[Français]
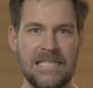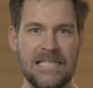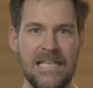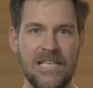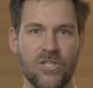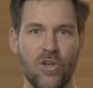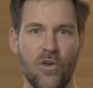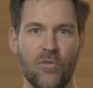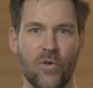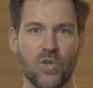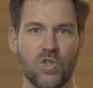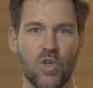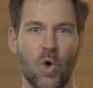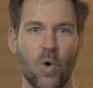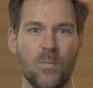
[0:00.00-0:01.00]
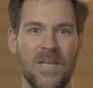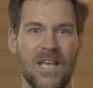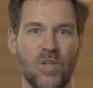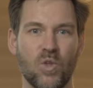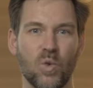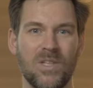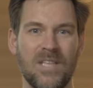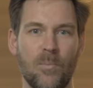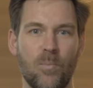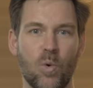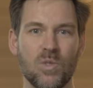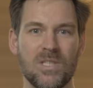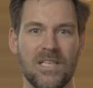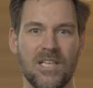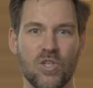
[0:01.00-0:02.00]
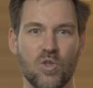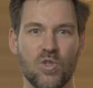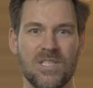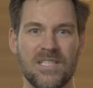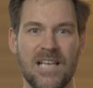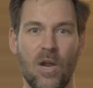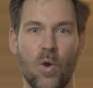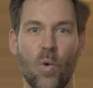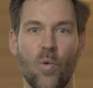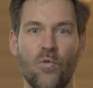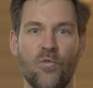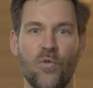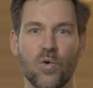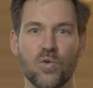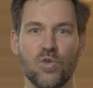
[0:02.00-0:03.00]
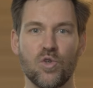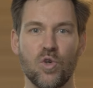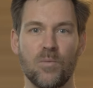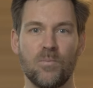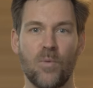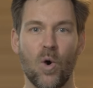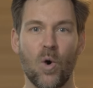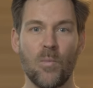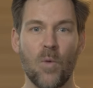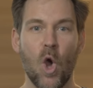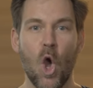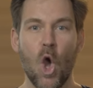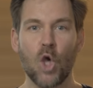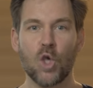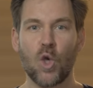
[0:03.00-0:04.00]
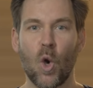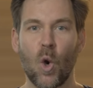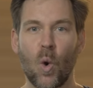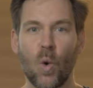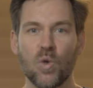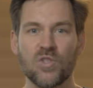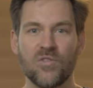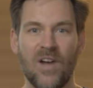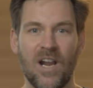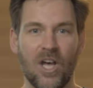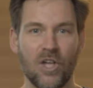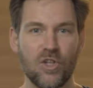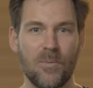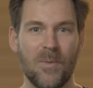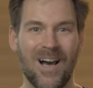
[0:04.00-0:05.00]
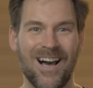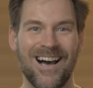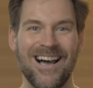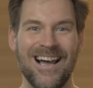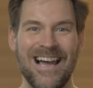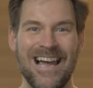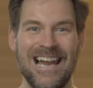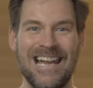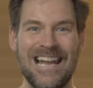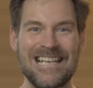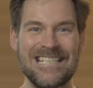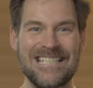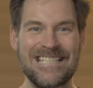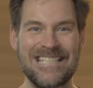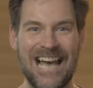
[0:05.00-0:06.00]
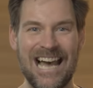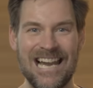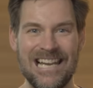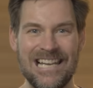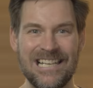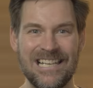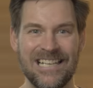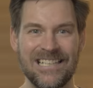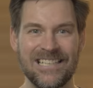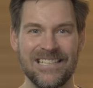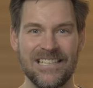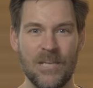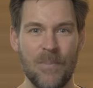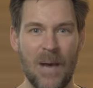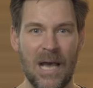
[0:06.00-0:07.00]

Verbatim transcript: Ces œuvres seront bientôt déposées dans une salle au fond du jeu de paume que Rose Valland nommera la salle des